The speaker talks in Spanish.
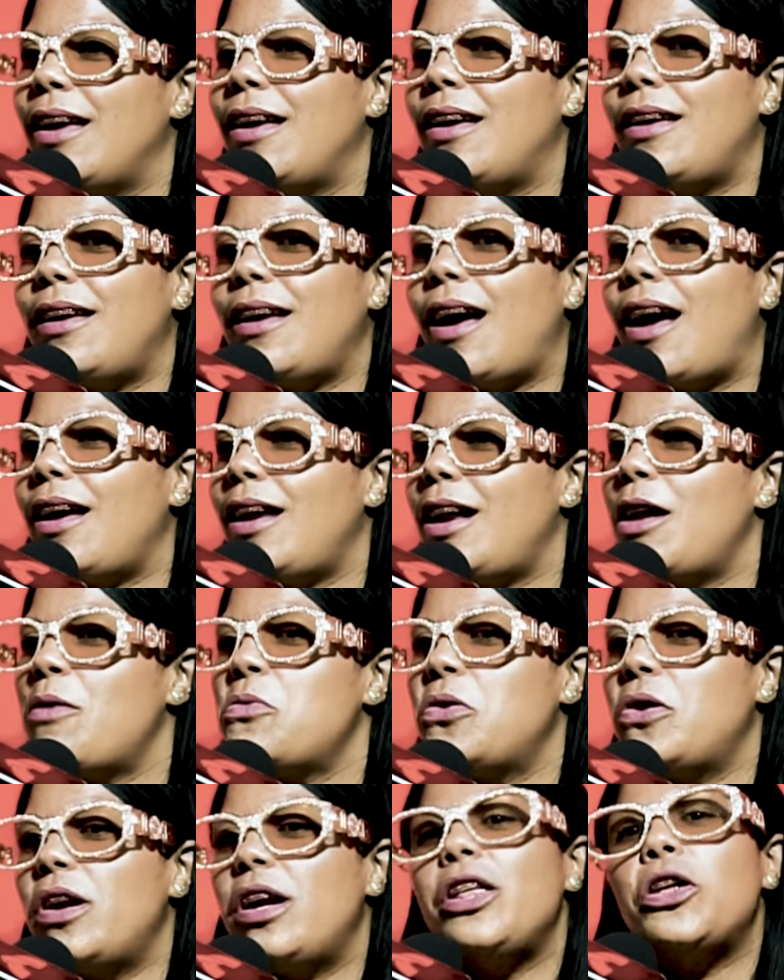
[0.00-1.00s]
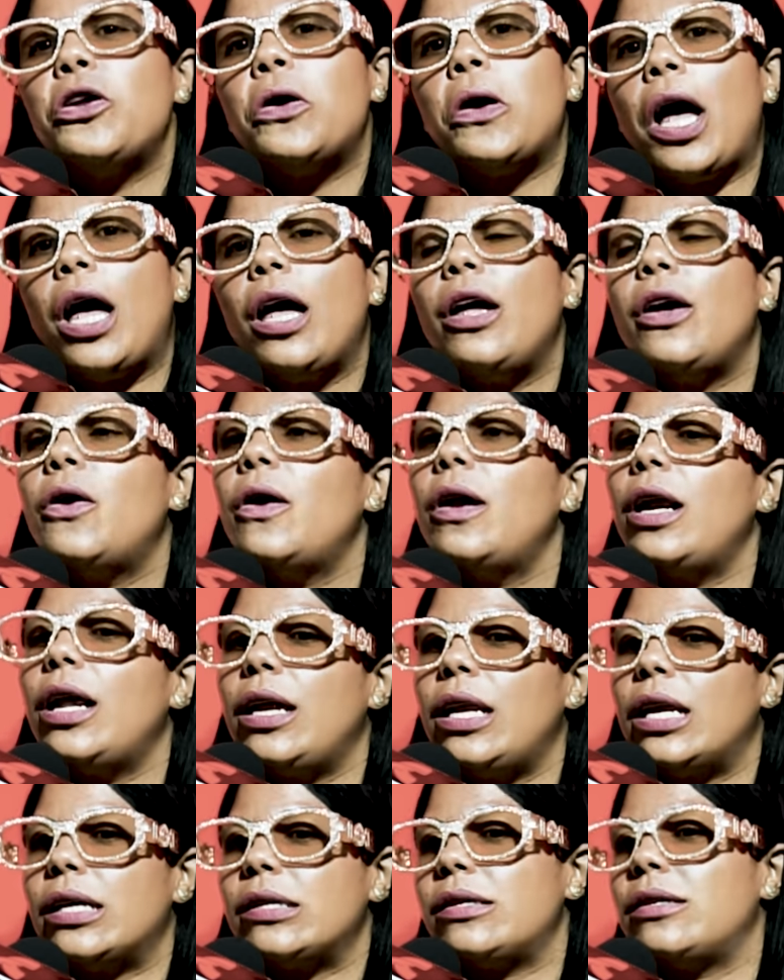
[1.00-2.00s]
Y ahí las mujeres le dijeron, ay, hola,
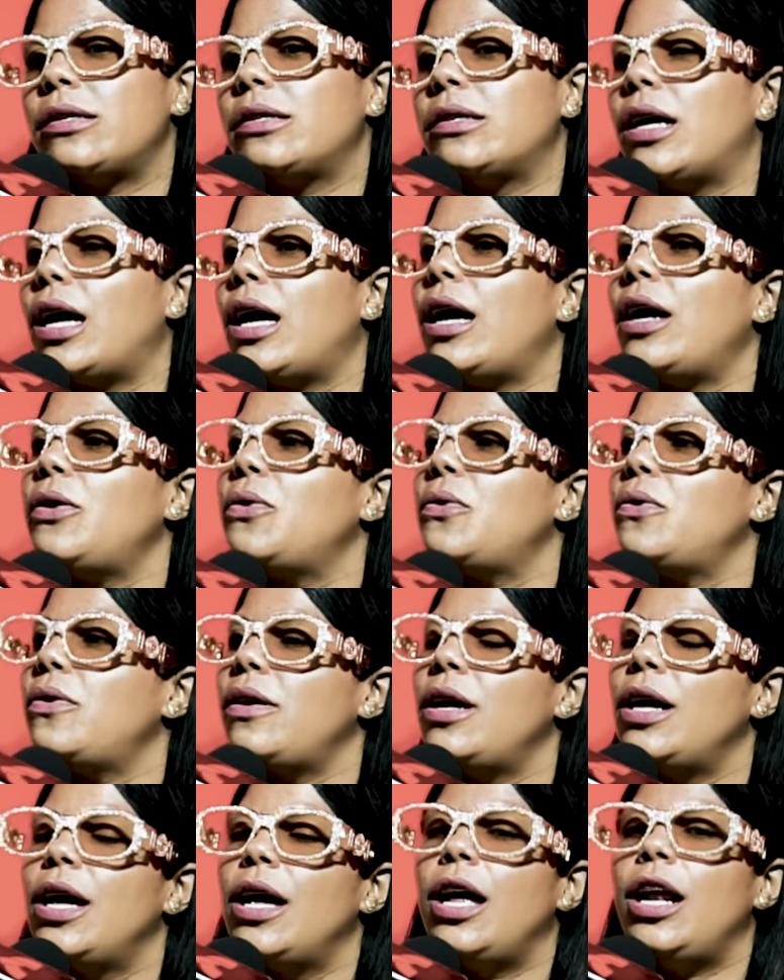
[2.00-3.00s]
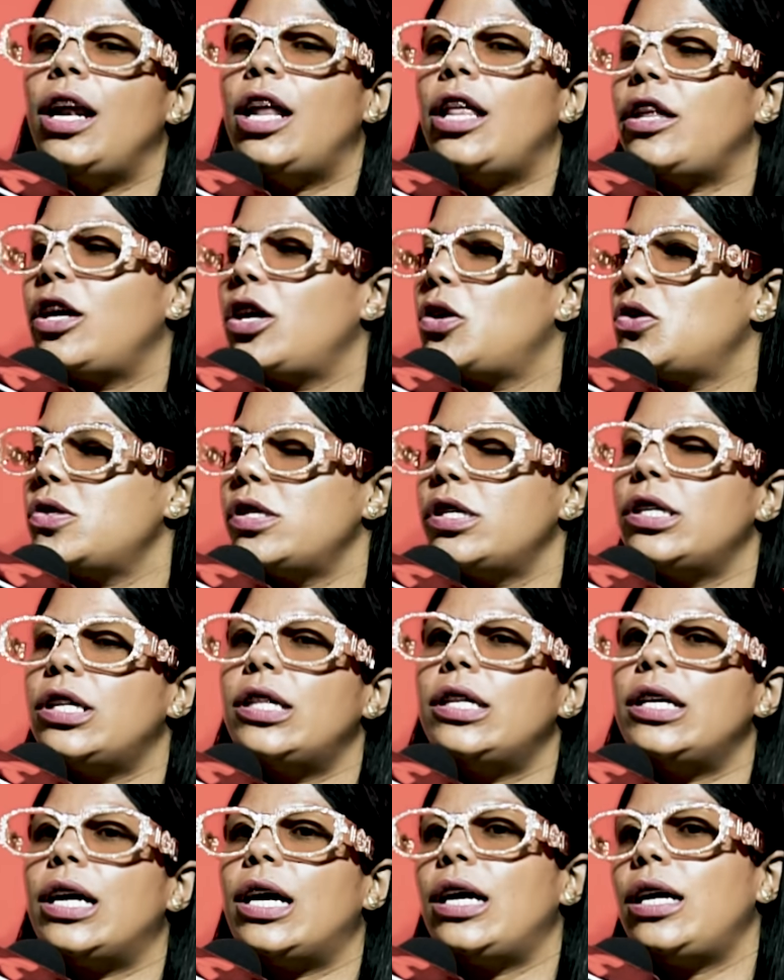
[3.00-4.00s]
y la sentaron, le dijeron,
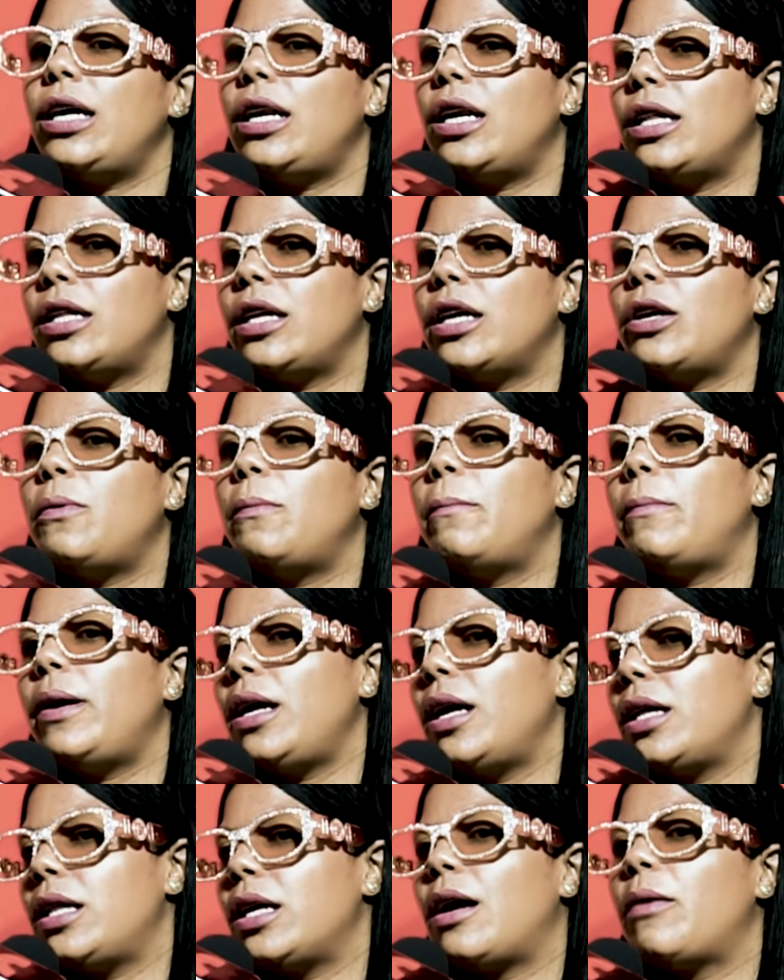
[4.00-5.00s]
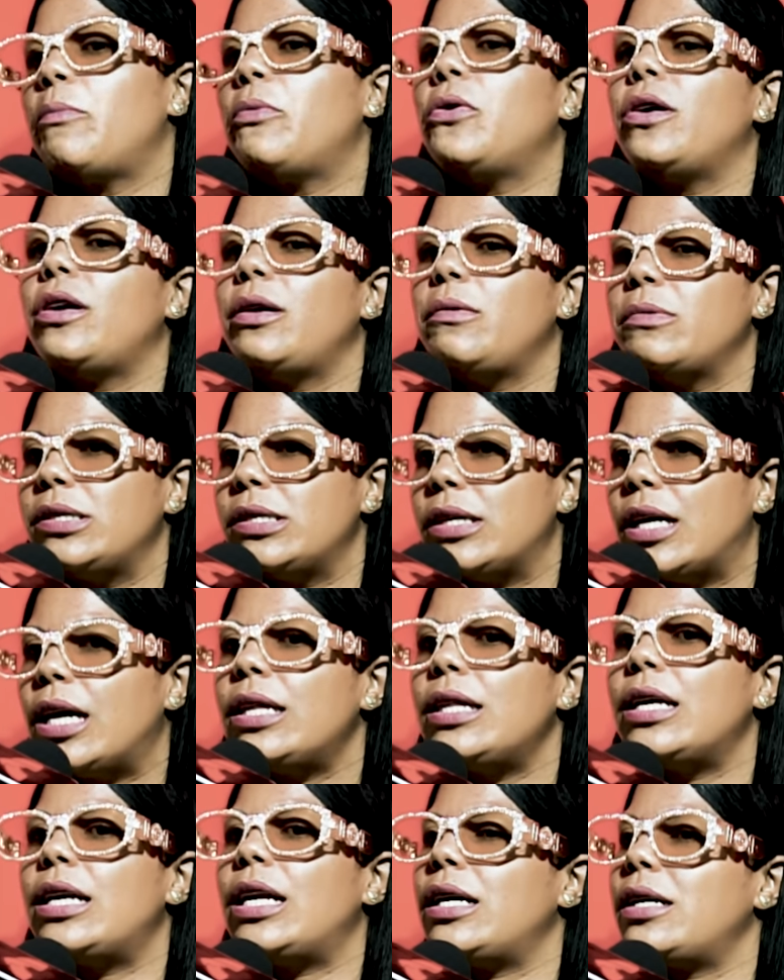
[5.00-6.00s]
siéntate ahí, le dijeron, ven, que tengamos que
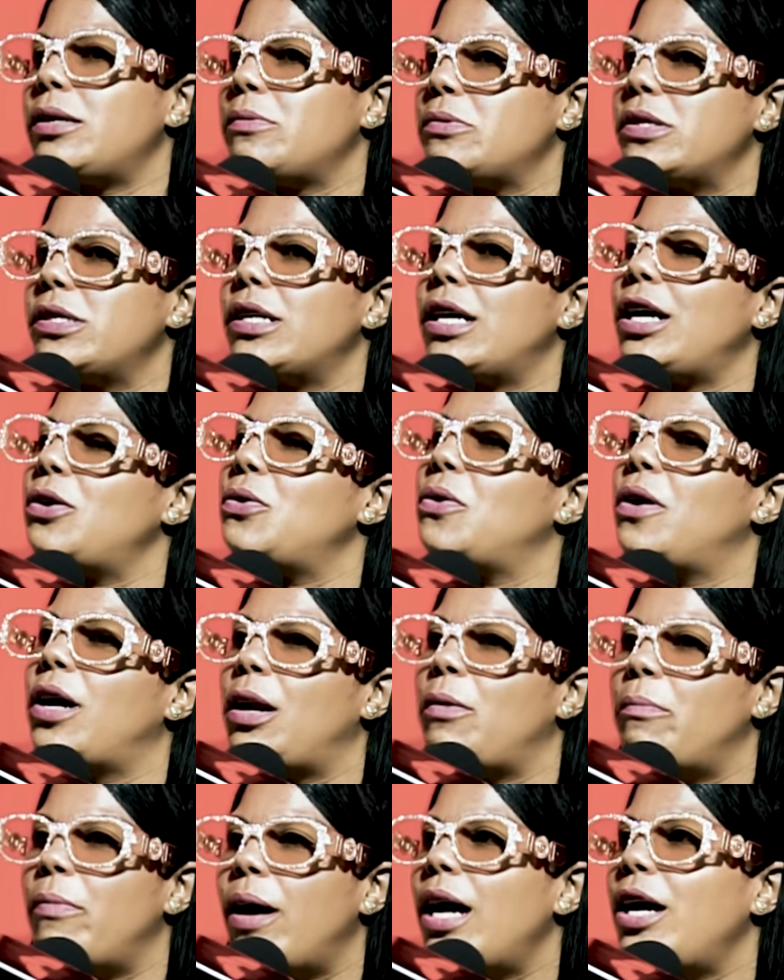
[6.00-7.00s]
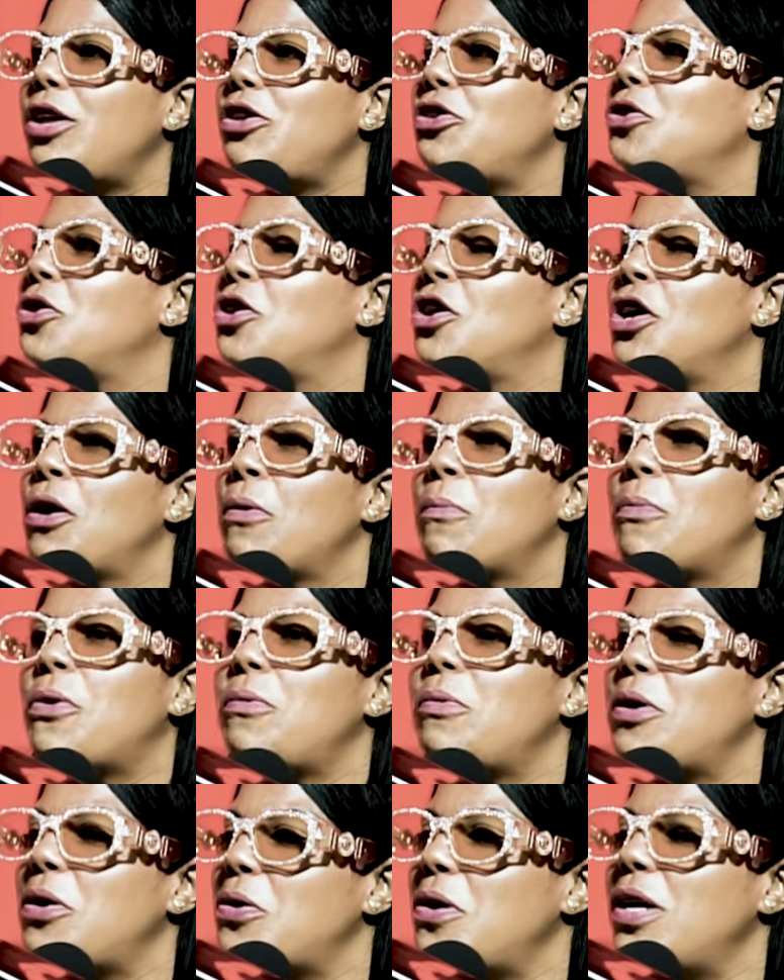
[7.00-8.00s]
revisarte, la revisaron en el baño,
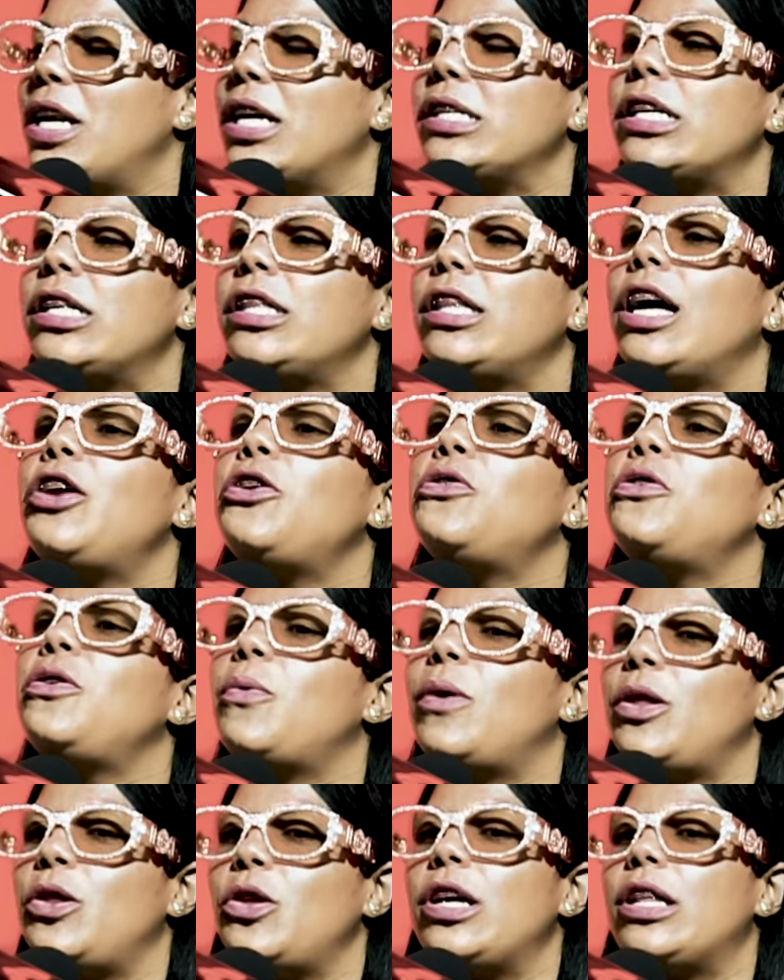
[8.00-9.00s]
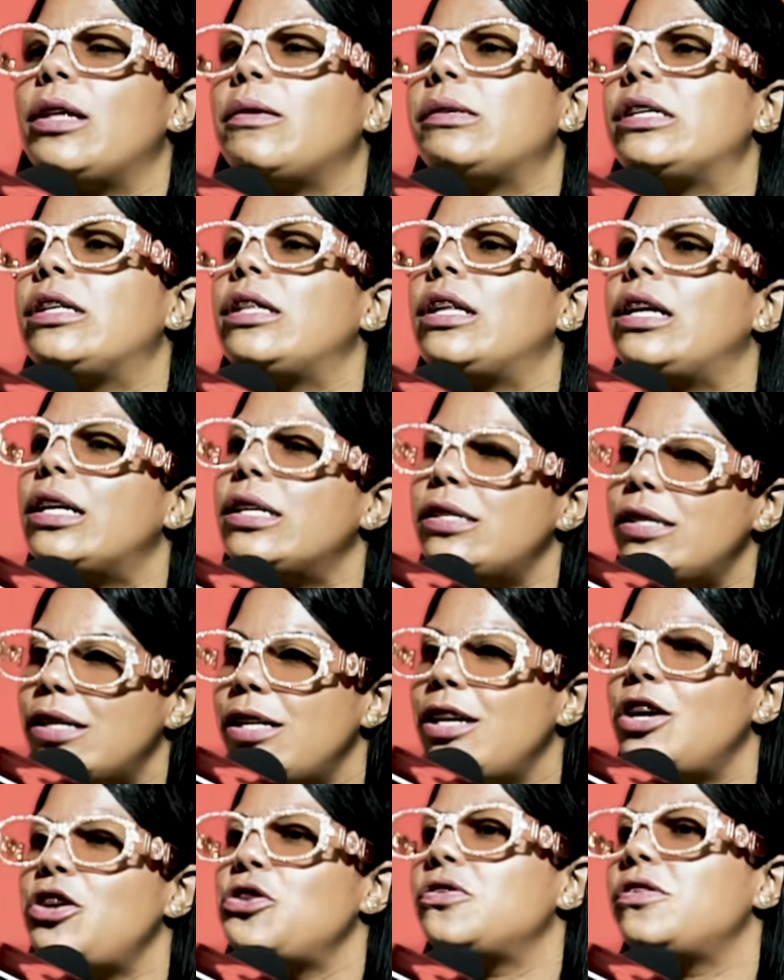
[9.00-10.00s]
volvieron y la sentaron, y cuando ella estaba sentada en la
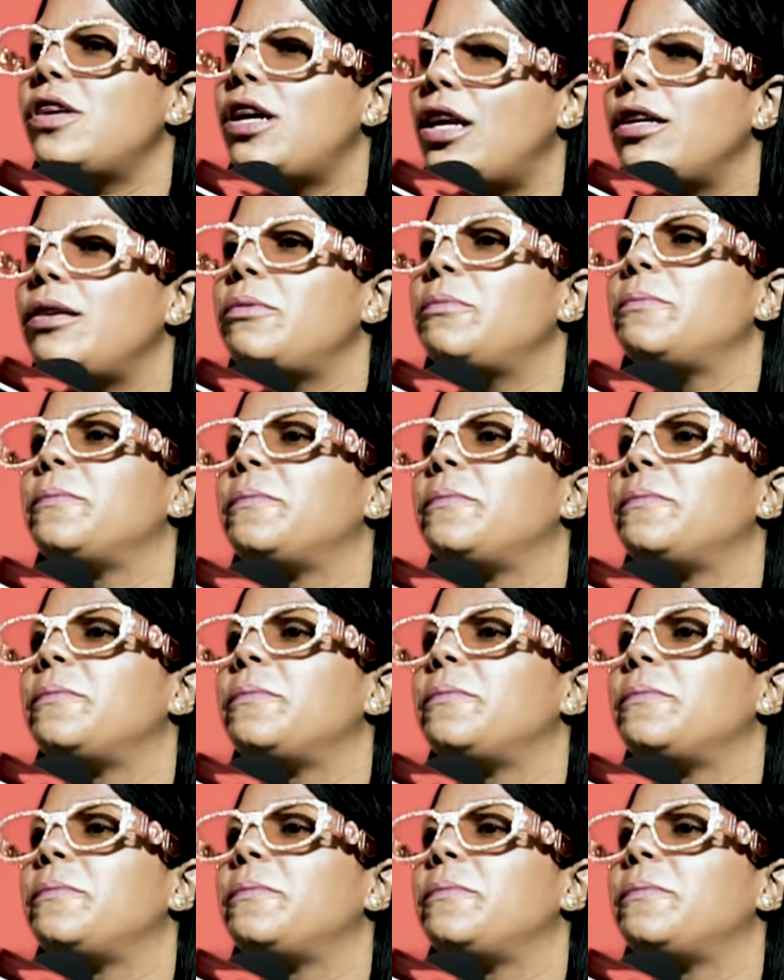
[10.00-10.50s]
silla, yo salí